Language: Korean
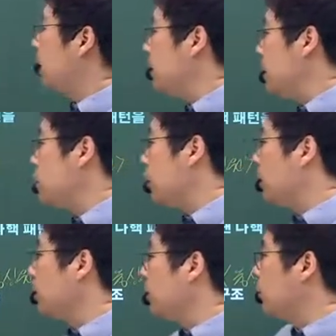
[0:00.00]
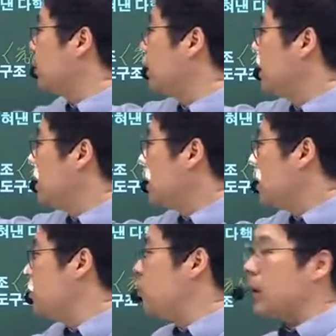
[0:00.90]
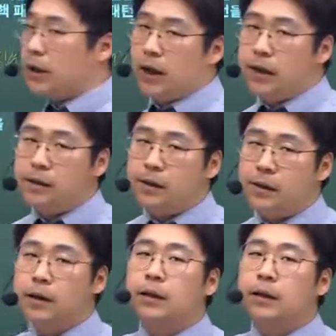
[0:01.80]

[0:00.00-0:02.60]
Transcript: 그다음에 인종 같은 경우는 인종에 따라서